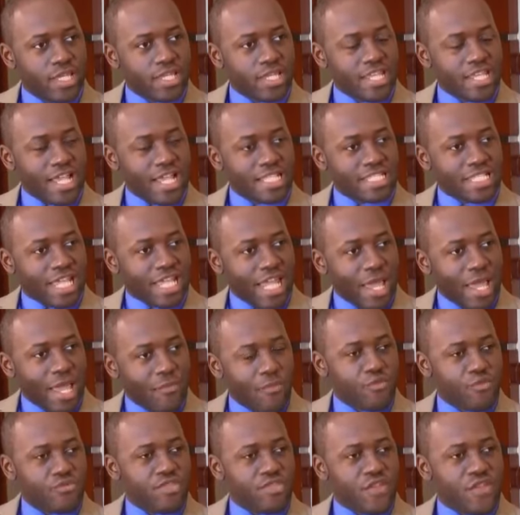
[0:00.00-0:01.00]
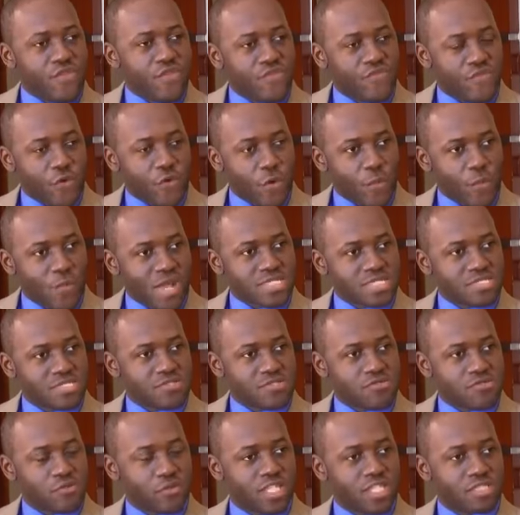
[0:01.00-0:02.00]
Il y a très peu
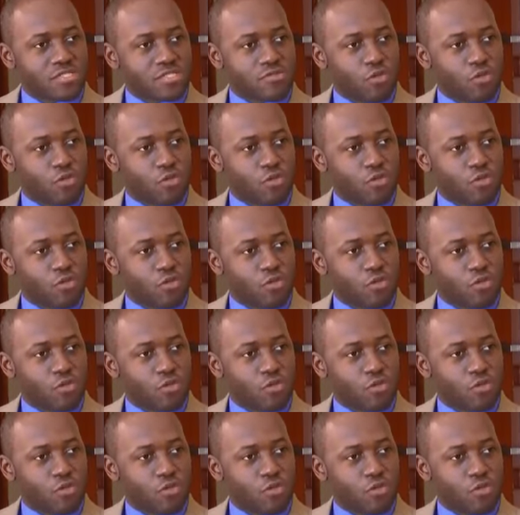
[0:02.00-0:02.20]
d'informations qui sont